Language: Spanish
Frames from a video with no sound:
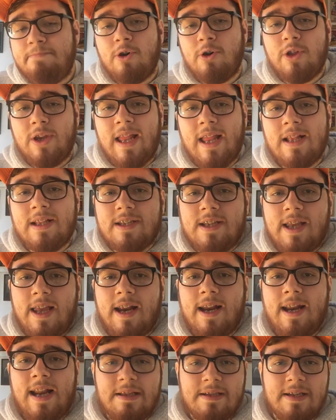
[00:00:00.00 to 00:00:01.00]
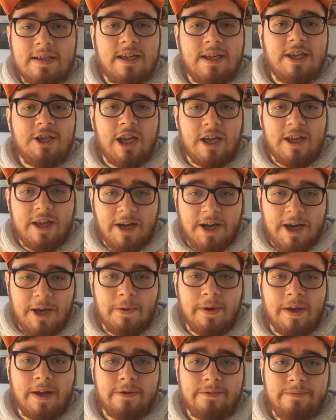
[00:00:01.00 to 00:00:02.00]
podrían ser grandes hinchas de
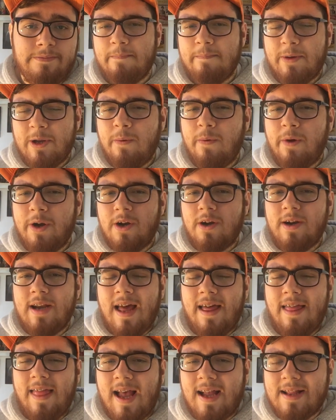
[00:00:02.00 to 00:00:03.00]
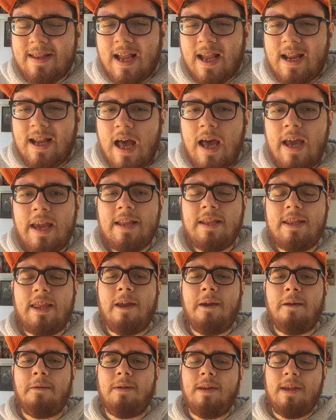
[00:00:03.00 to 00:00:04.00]
River. Pero bueno, nada, hasta acá
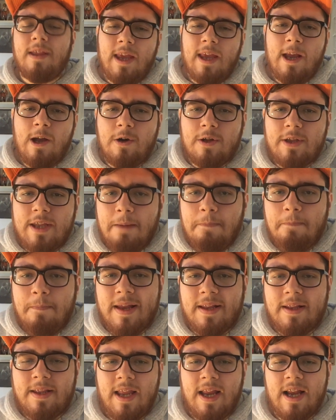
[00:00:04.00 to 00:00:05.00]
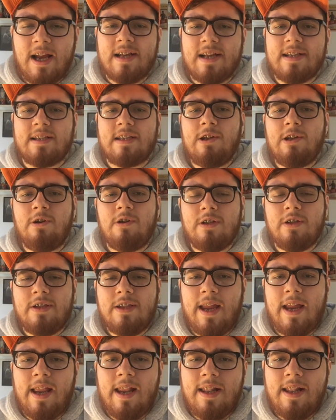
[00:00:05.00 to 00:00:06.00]
este video de investigación
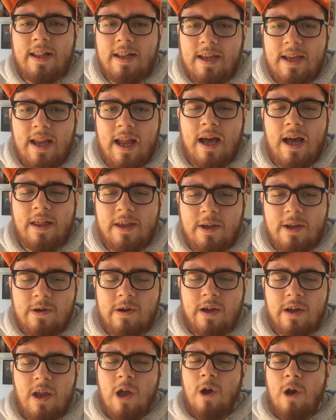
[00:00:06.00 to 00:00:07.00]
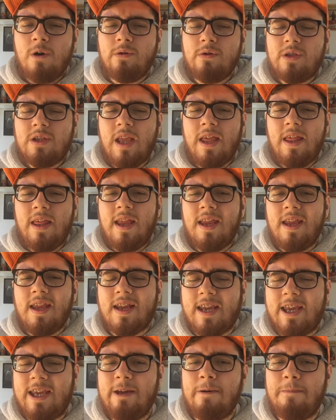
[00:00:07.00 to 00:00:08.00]
del día de hoy.
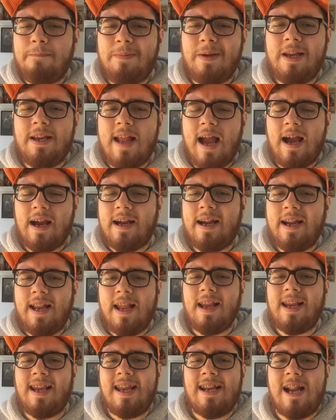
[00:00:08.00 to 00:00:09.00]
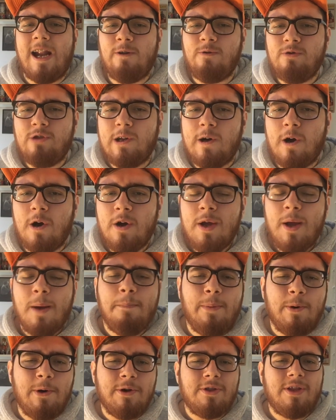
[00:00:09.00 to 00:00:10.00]
¿Ustedes qué opinan? ¿Creen que Naruto
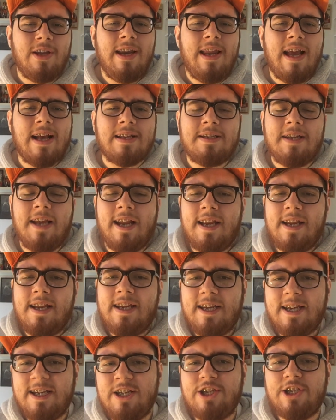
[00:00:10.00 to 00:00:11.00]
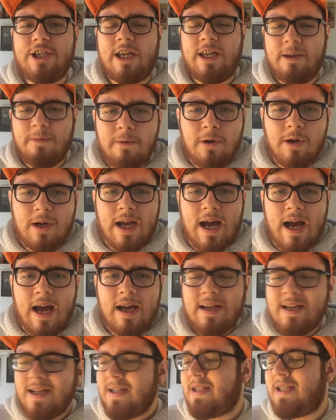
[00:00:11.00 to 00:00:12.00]
podría ser hincha de
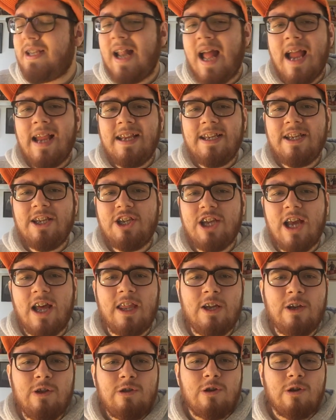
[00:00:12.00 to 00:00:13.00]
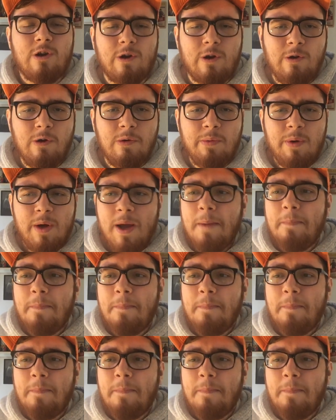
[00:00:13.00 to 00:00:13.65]
Boca? ¿Será hincha de otro club?